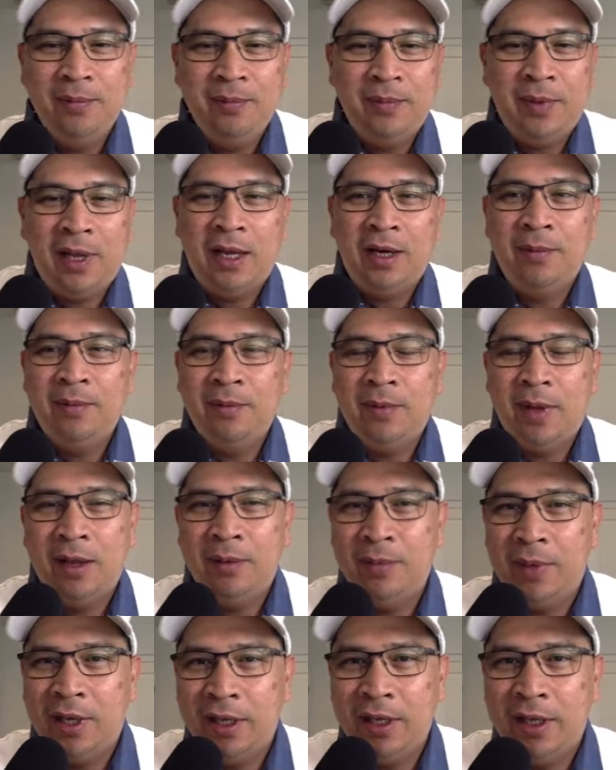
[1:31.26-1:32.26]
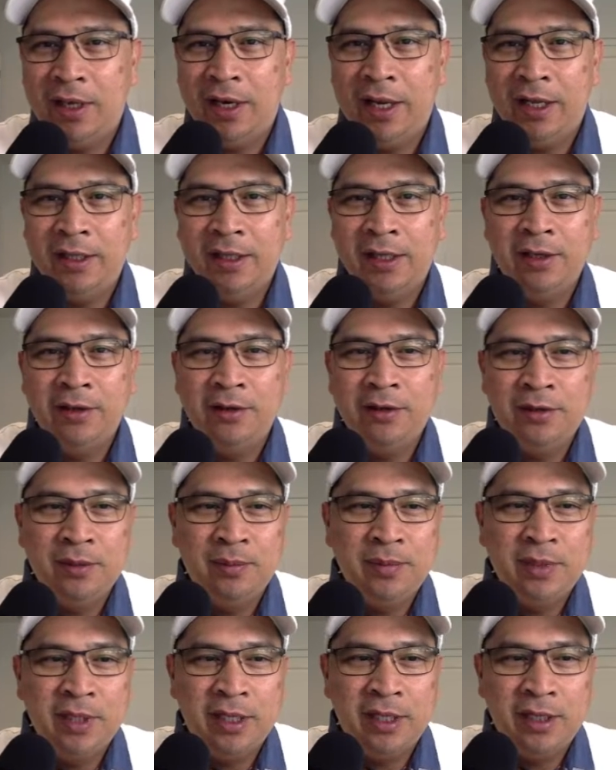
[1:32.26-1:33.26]
Para uh, mag-create ng
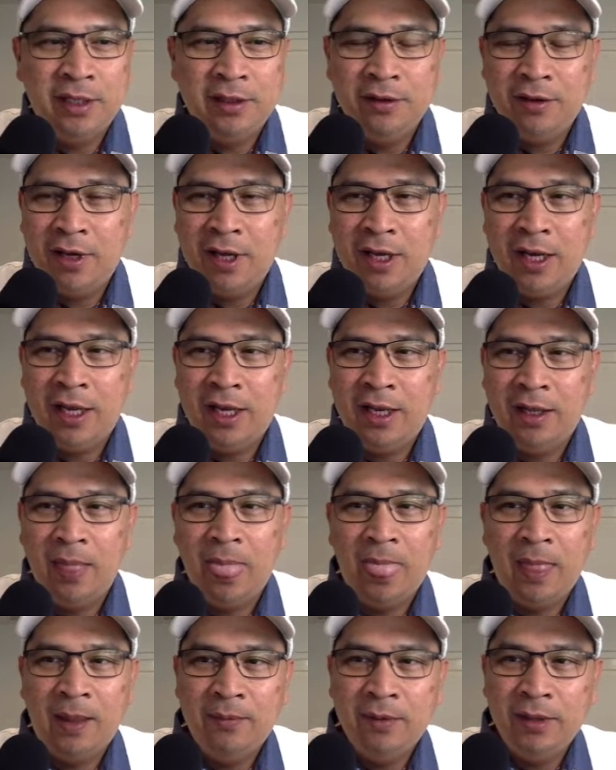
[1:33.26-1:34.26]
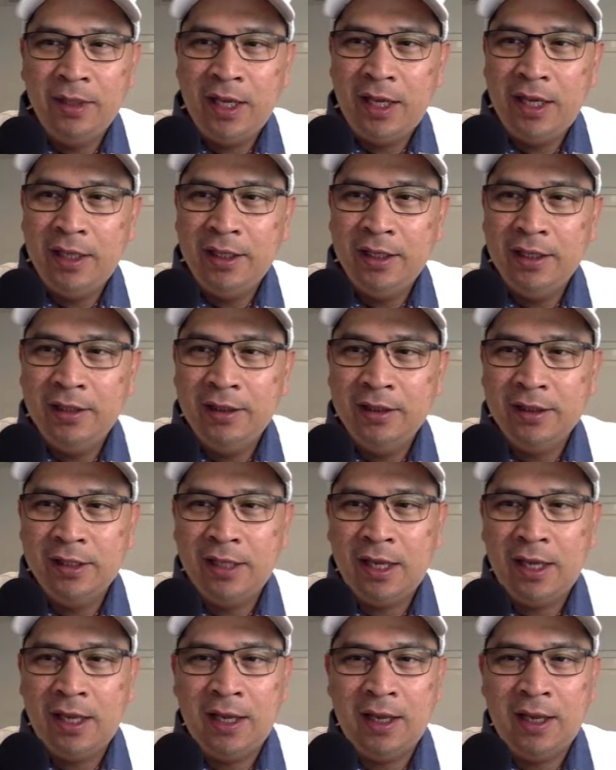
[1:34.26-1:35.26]
YouTube channel URL, punta ka lang dito sa